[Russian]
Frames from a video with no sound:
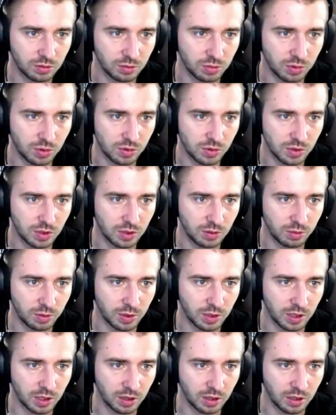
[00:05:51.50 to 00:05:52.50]
Просто
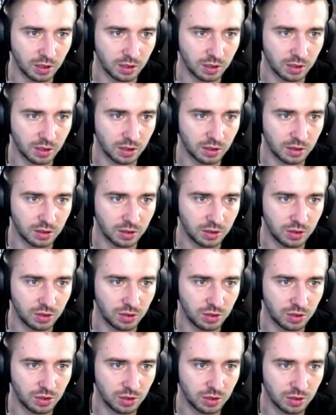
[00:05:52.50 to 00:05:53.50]
непонятная какая-то
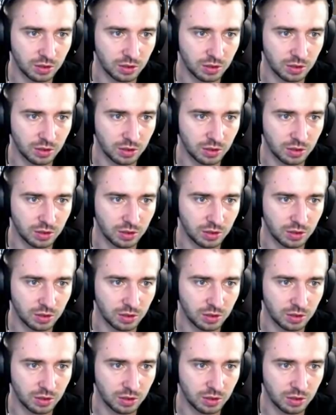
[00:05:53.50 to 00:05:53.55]
дичь.